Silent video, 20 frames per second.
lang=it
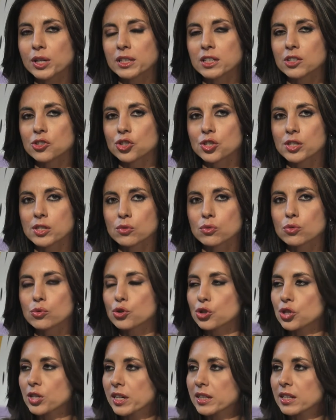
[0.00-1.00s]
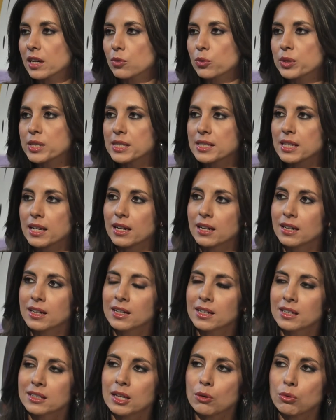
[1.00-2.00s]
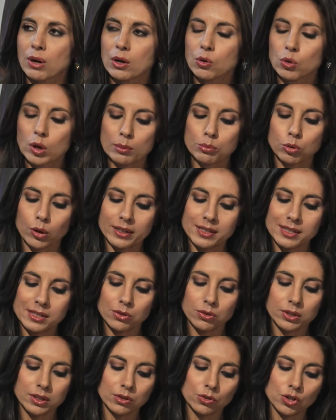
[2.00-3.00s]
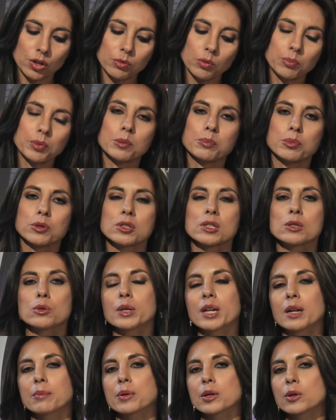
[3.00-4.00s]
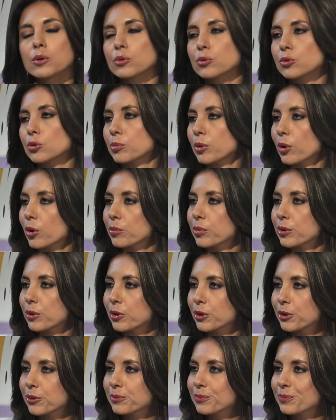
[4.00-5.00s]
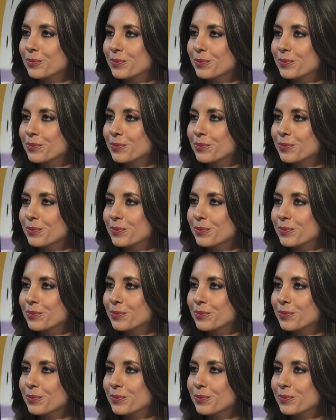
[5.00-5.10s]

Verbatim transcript: che ha deciso di uscire da, questa, da una collaborazione diciamo, per proseguire per conto proprio, no?